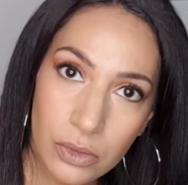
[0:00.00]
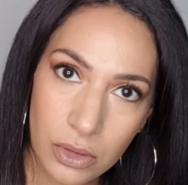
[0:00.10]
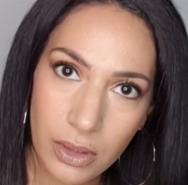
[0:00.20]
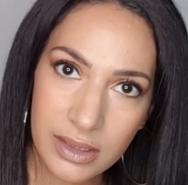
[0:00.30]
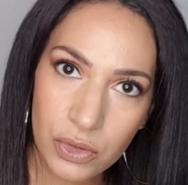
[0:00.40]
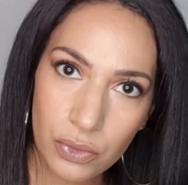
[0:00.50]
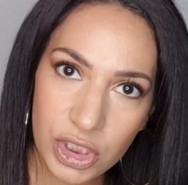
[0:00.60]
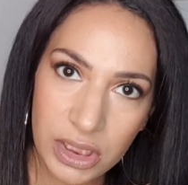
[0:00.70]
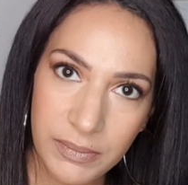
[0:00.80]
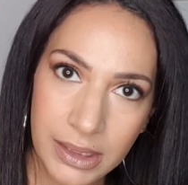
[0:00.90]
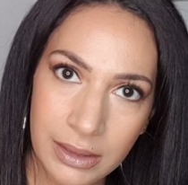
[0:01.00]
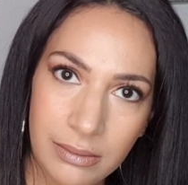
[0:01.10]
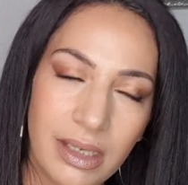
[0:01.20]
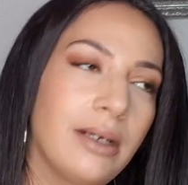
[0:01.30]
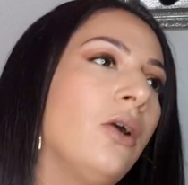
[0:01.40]
aux colorations chimiques,
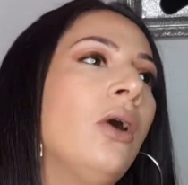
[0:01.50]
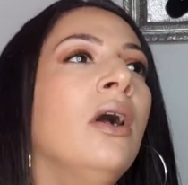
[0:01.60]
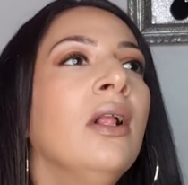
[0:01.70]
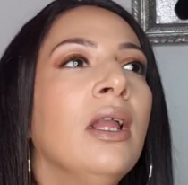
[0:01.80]
d'accord